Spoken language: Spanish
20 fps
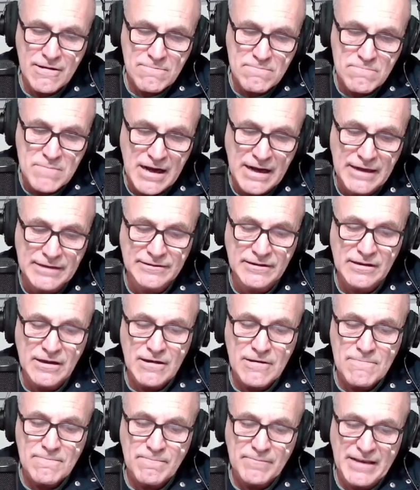más
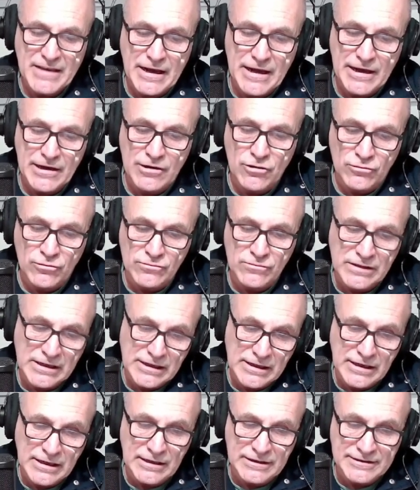eh, con un
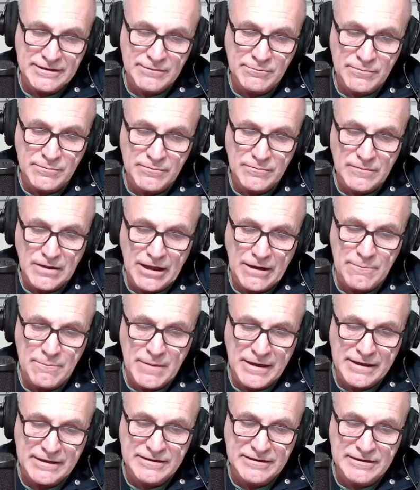análisis eh,
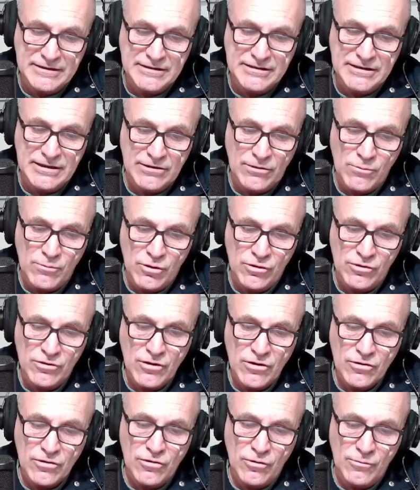marxista como,
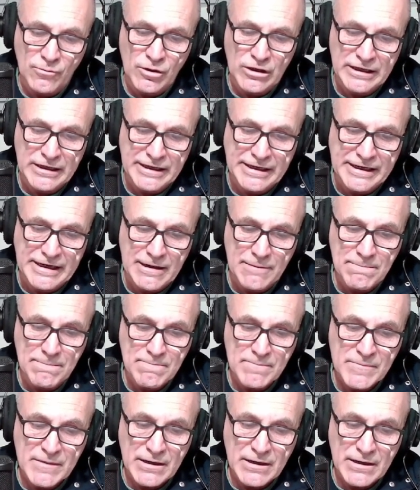como él era,